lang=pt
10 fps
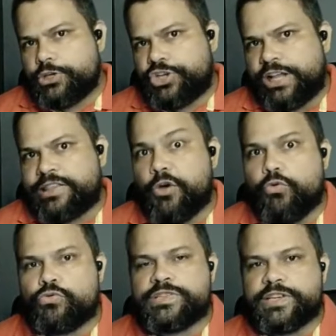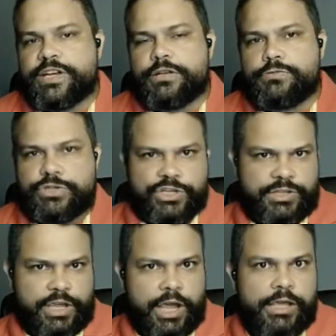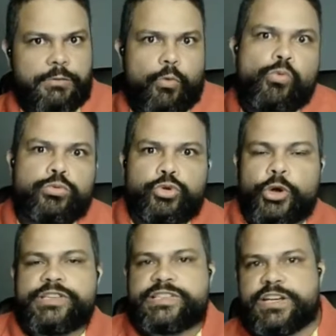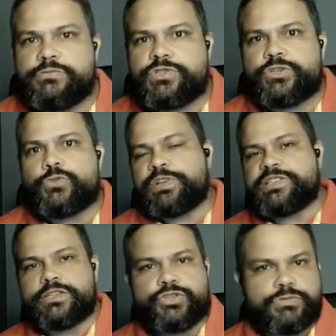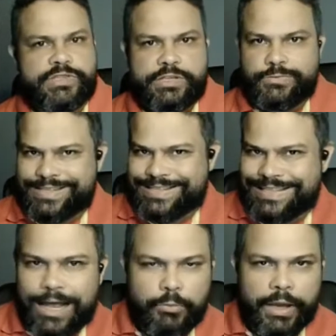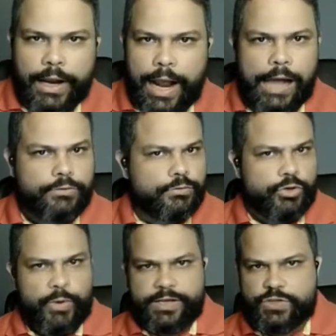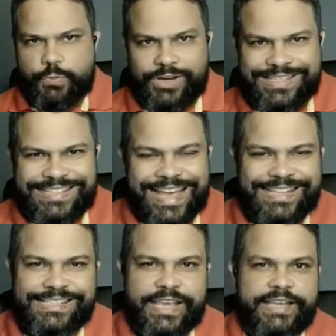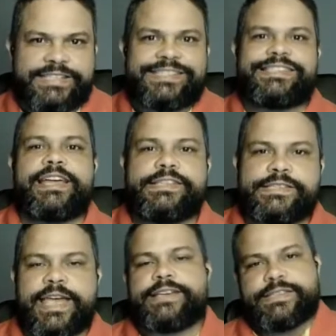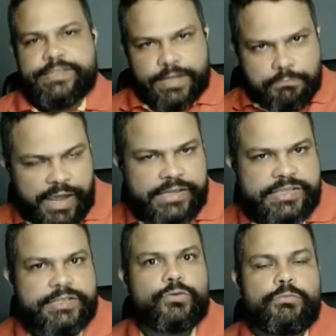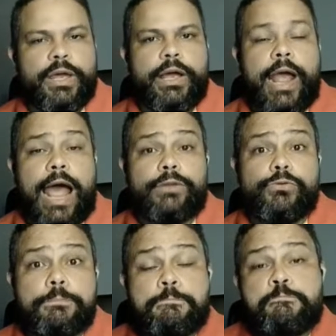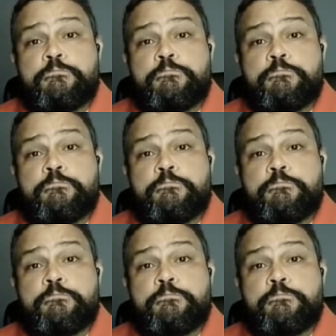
já tem alguns anos, já tem aí um, dois anos que o PlayStation 5 está no mercado, que o Xbox Series S e Series X também estão no mercado,